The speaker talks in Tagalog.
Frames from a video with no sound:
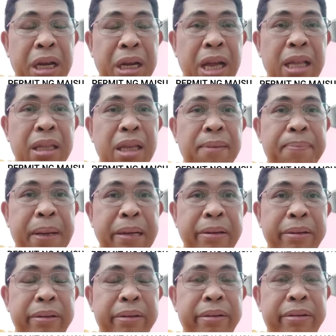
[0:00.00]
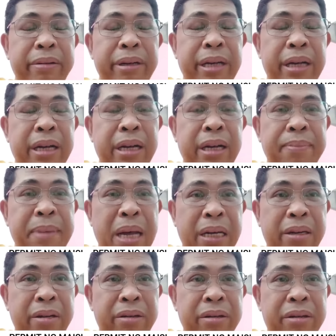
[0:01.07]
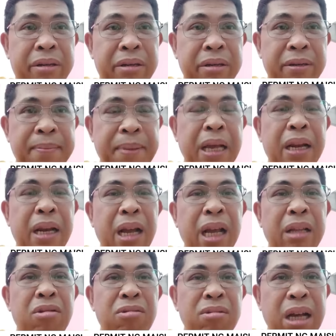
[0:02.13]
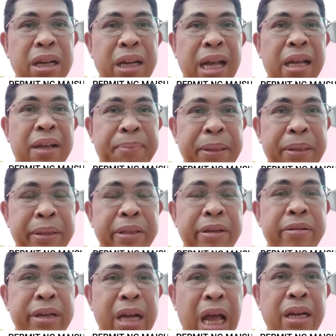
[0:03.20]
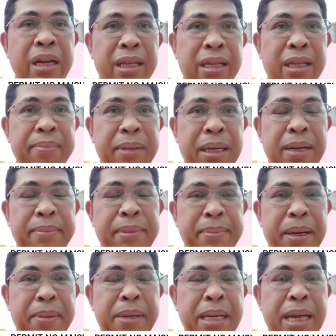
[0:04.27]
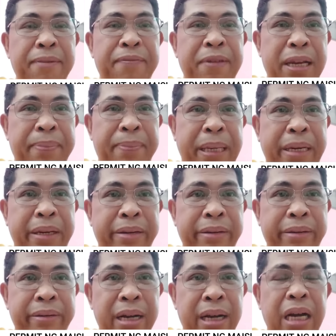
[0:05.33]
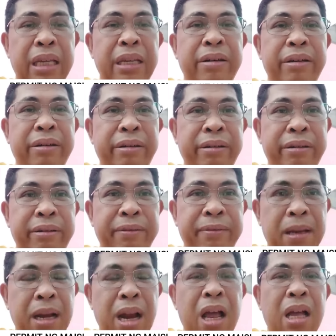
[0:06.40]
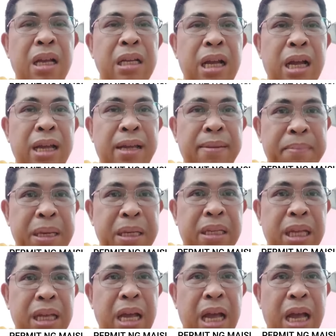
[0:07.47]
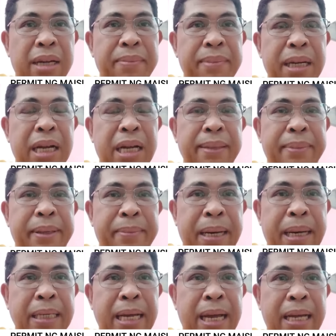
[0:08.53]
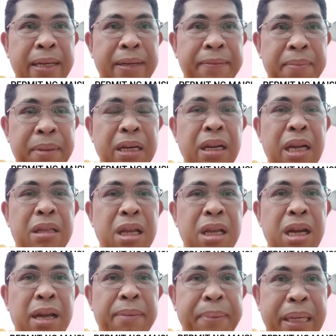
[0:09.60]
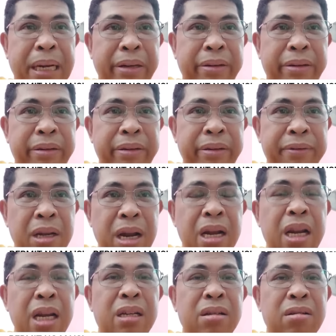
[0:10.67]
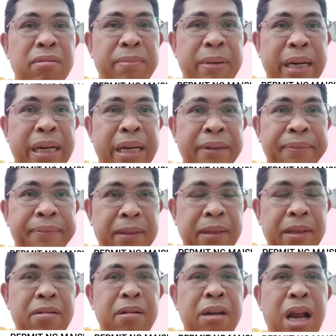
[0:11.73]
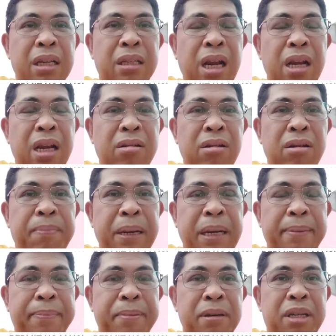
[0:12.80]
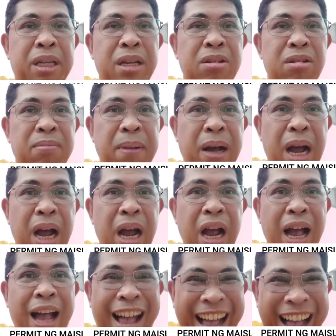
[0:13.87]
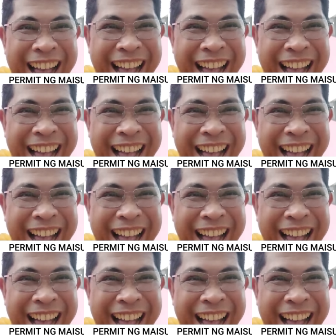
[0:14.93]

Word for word: sa dating Pangulong uh, Marcos para gatungan nga po yung galit ng mga mamamayang Pilipino. Ayon, nang uh, imbestigahan mga kababayan, pagdating ng panahon, na-discover yung nasa likod pala po si Juma.